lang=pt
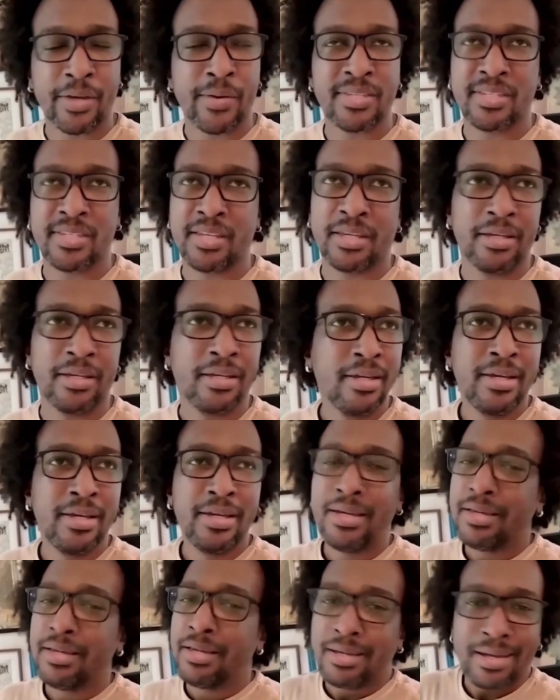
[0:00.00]
Então, assim,
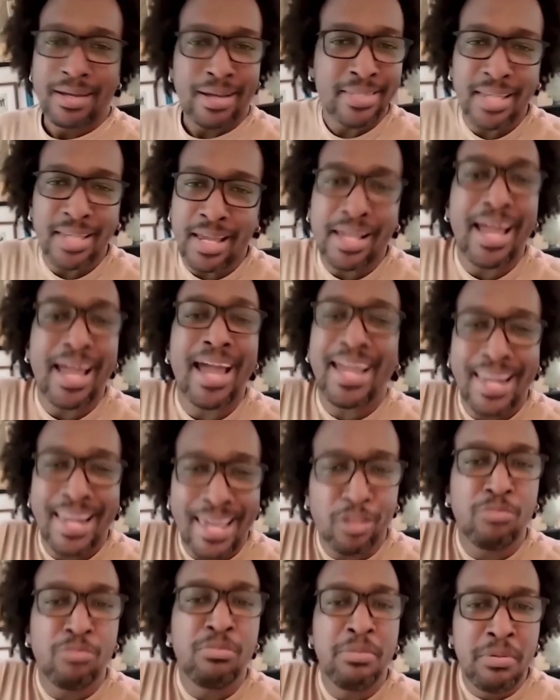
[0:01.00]
essa é a galera